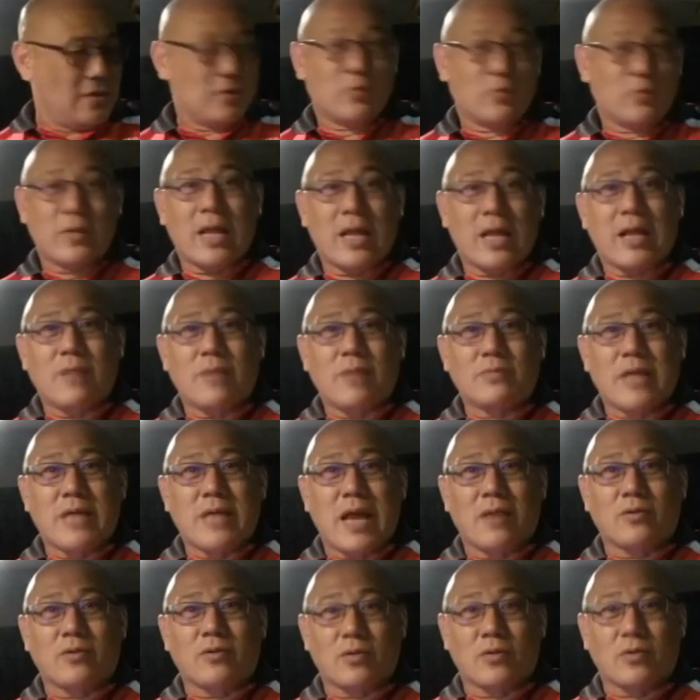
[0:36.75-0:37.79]
ทุกท่านครับ
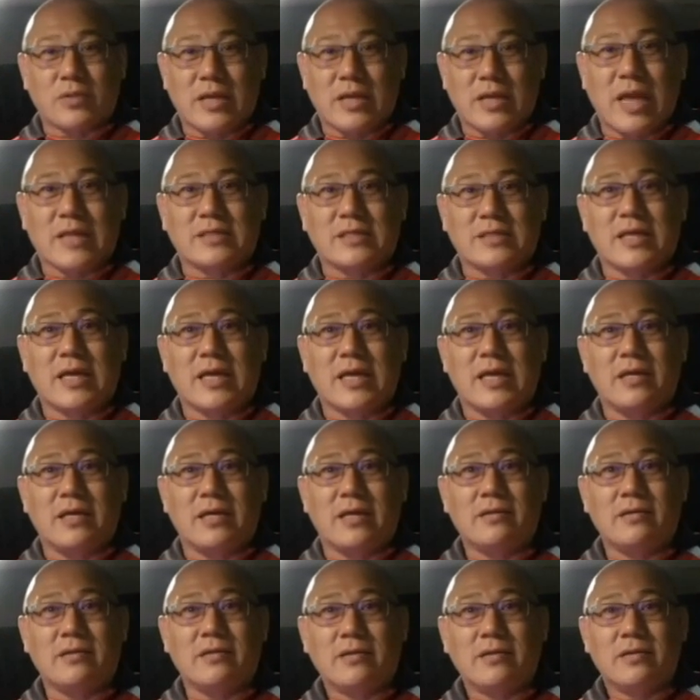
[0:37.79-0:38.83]
จ้างแล้วต้องชนะสิ
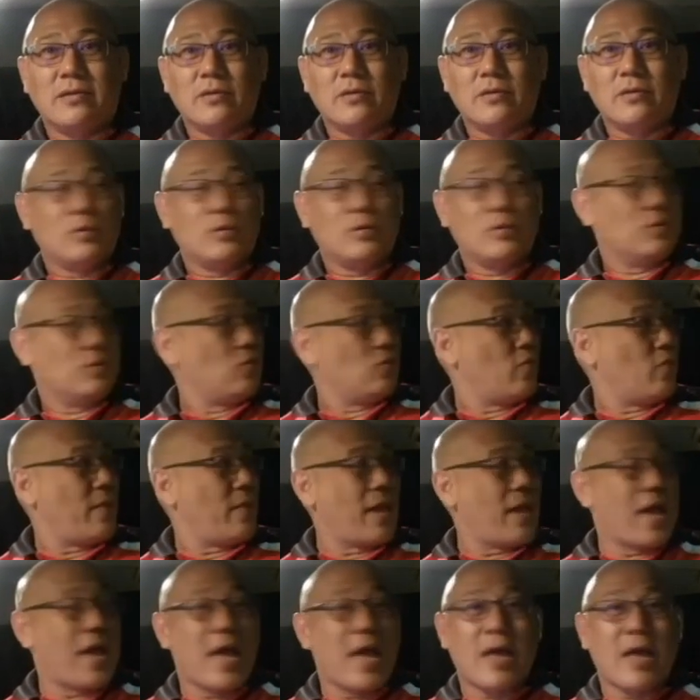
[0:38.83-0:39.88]
ถูกไหม
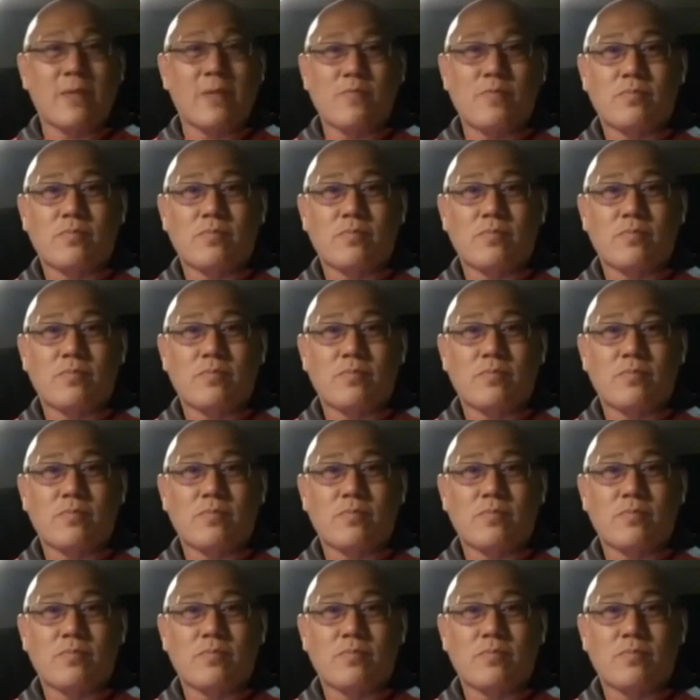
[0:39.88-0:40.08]
ฮะ